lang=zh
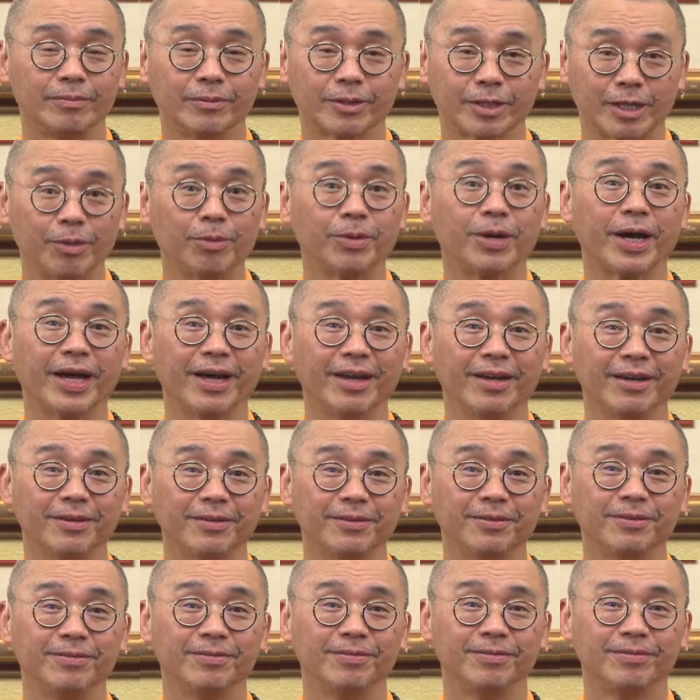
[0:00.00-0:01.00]
可不可以？
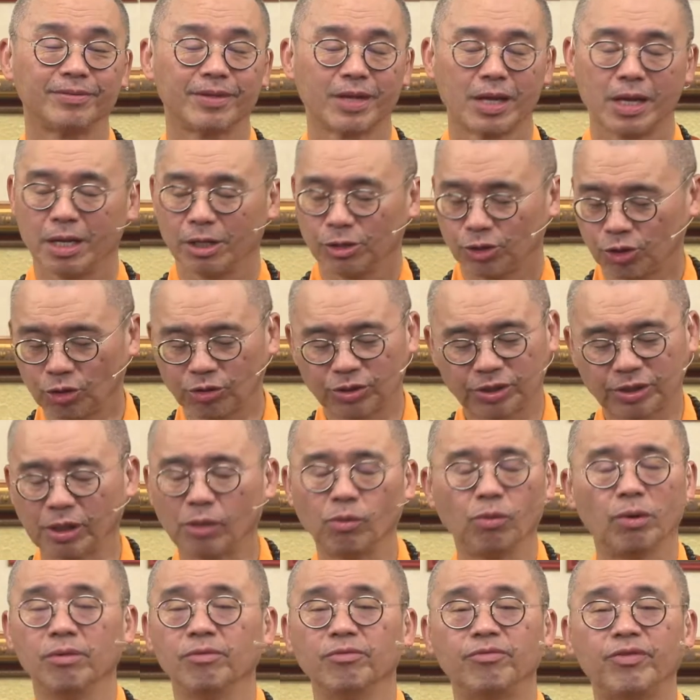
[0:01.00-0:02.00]
就
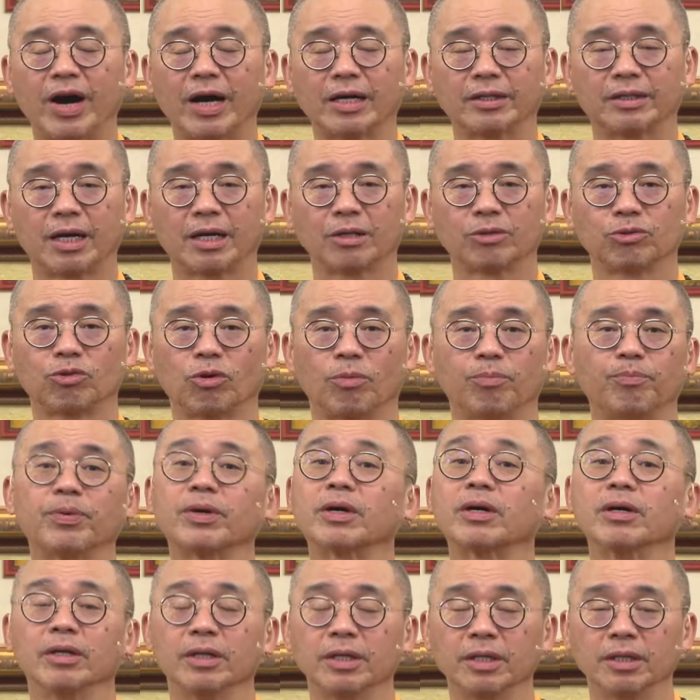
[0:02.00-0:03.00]
声闻法当中不
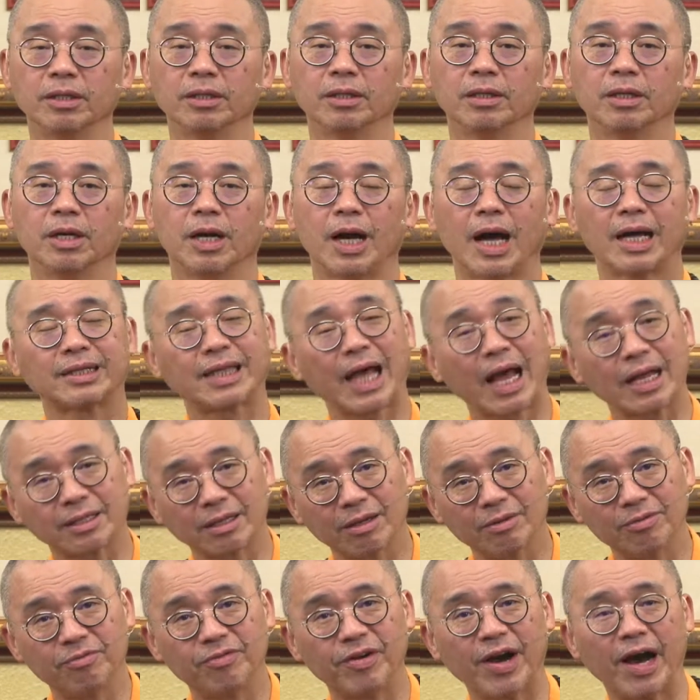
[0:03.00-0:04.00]
可以啊，大
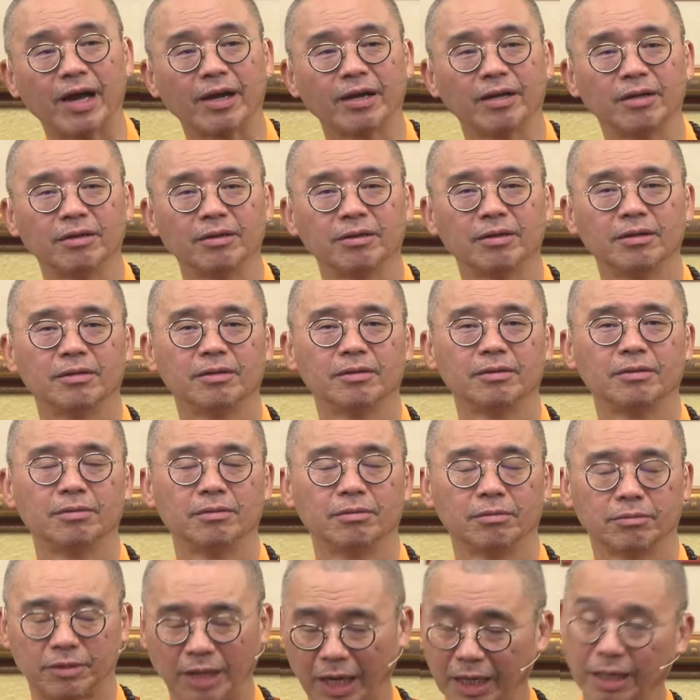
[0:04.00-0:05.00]
乘法呢，
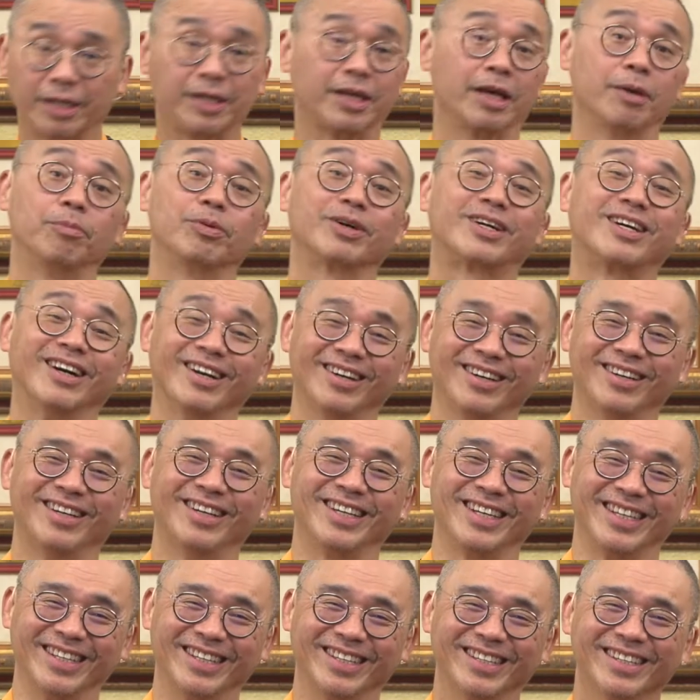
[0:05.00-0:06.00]
当然也不可
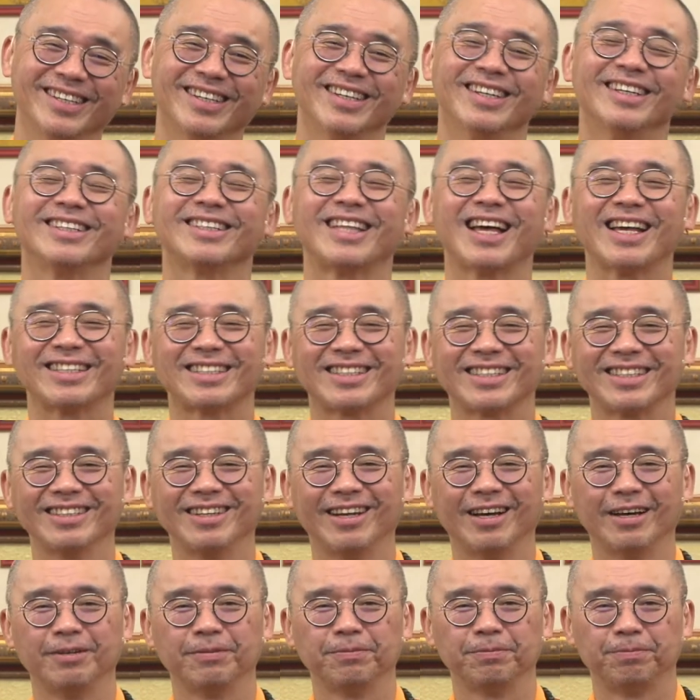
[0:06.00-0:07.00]
以。但是
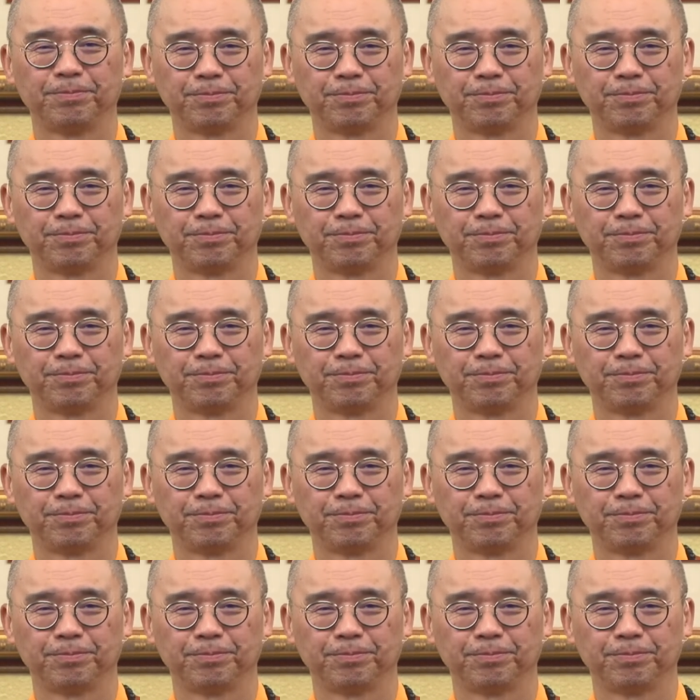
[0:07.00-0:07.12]
呢，